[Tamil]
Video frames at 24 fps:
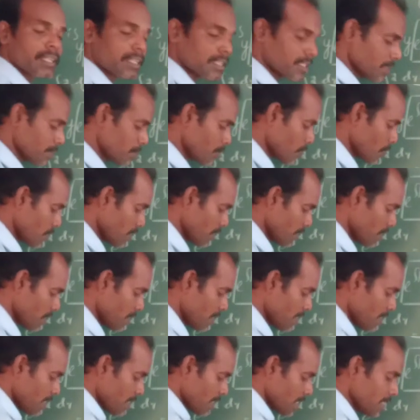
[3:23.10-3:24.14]
எடுத்து போனால்
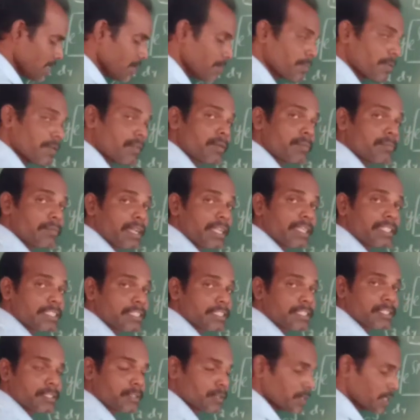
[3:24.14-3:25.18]
இ பவர்
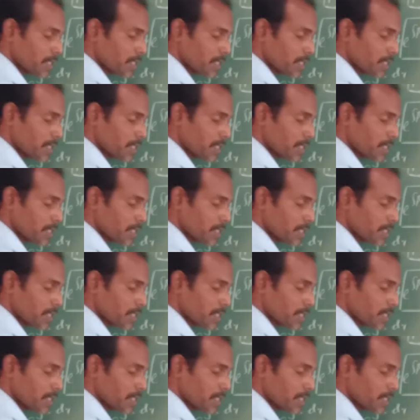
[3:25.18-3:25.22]
மைனஸ் டூ